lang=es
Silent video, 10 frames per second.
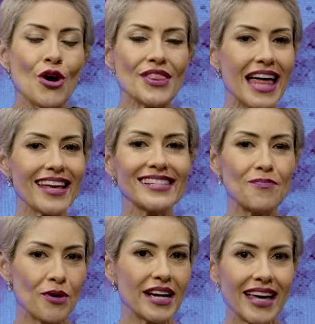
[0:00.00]
nadie se
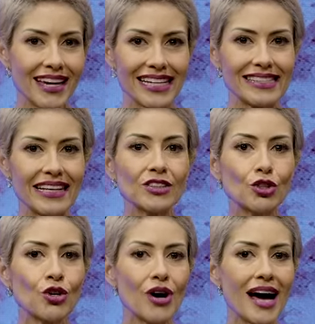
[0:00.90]
puede quedar
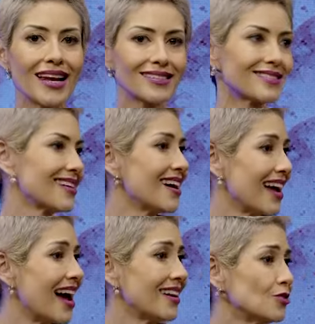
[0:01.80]
exento
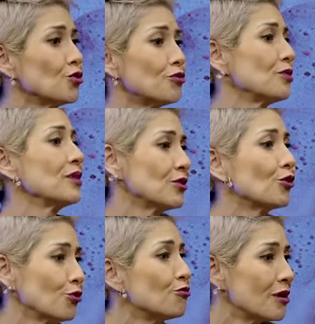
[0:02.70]
al sufrimiento
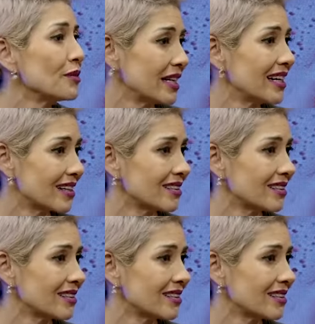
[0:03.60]
de un familiar.